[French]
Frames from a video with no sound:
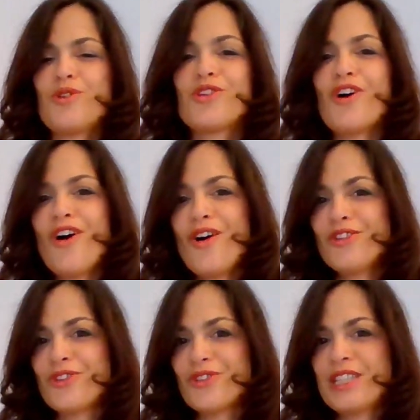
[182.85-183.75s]
corps
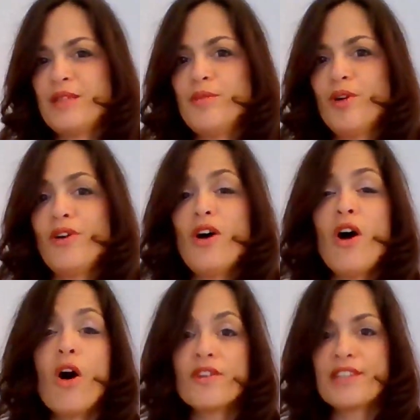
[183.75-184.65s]
tranquillement
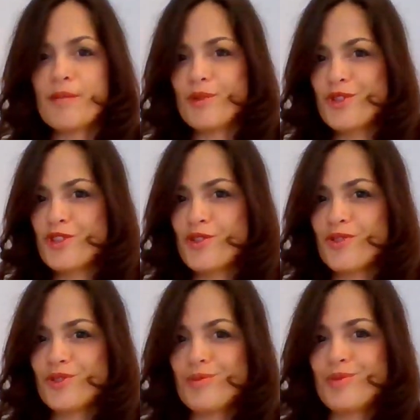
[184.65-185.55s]
en
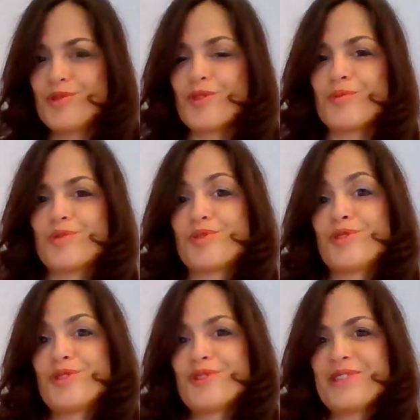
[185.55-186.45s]
t'approchant de plus en plus
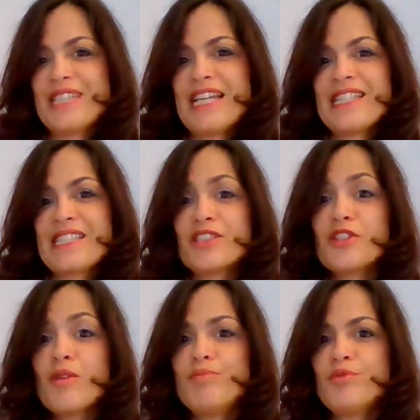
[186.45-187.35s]
de son sexe
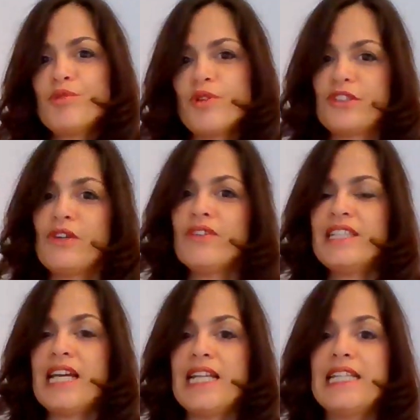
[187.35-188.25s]
sans pour autant
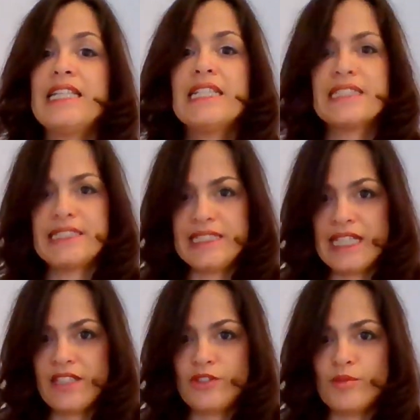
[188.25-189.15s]
y aller
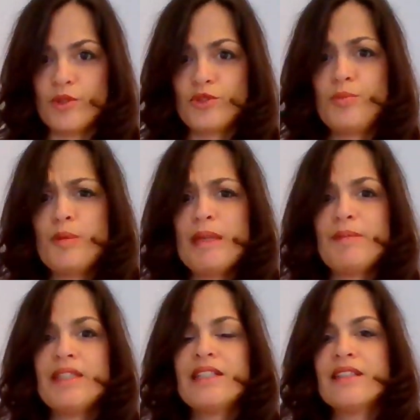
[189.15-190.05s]
directement. Tu peux même
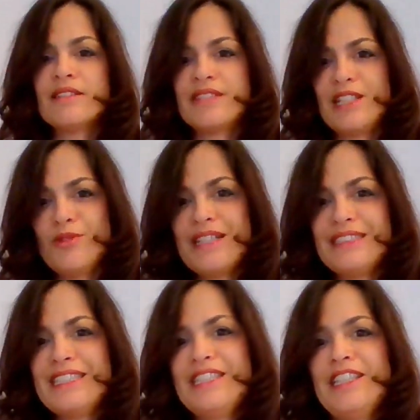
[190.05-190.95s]

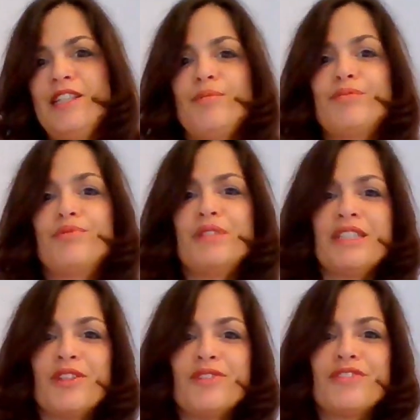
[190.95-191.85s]
t'éloigner, puis
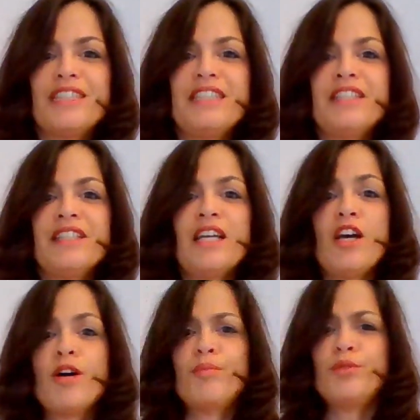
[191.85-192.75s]
revenir.
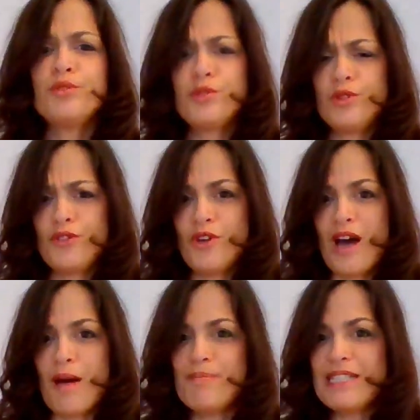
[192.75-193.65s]
Plus tu le
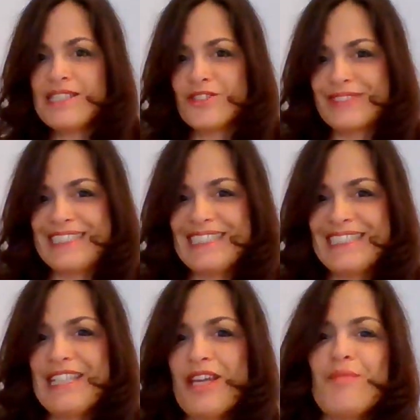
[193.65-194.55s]
feras
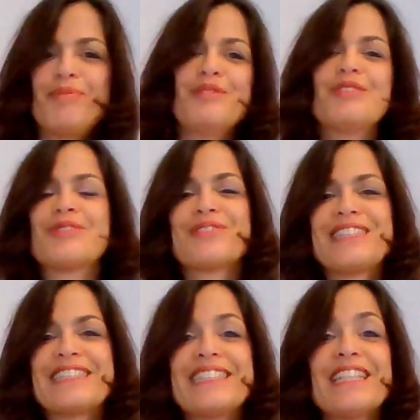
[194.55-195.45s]
patienter et plus son
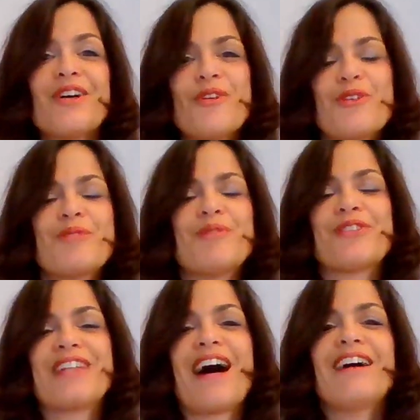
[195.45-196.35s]
désir
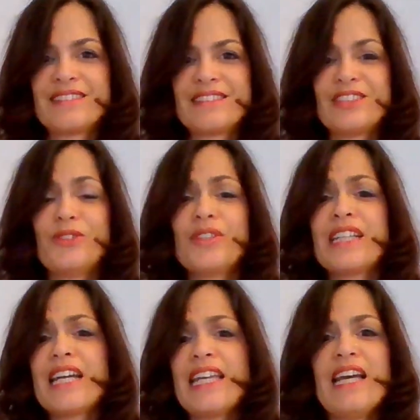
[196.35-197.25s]
augmentera. Donc
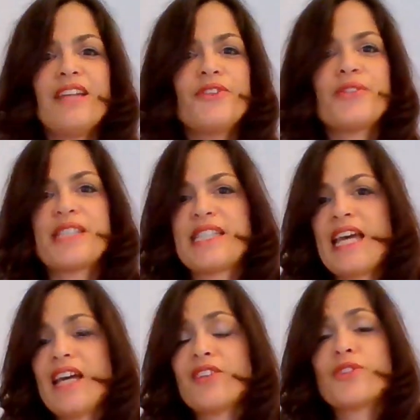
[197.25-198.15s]
rien ne
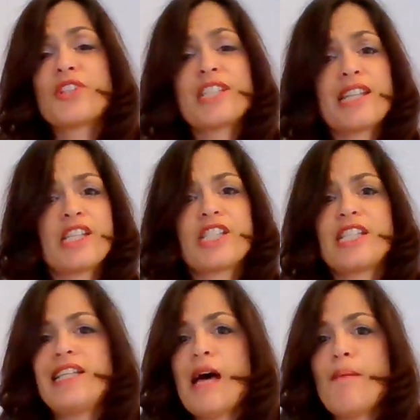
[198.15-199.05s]
sert de
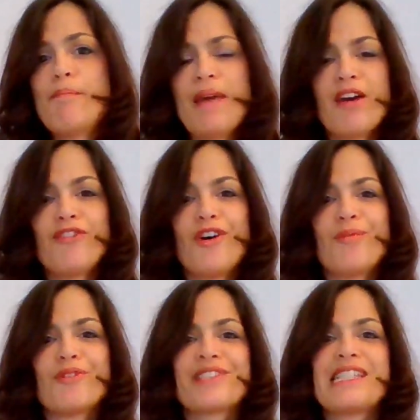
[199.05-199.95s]
chercher la
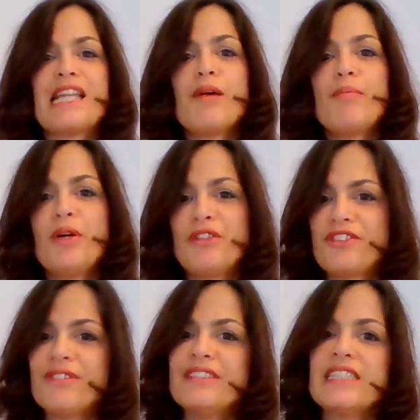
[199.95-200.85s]
performance. L'important,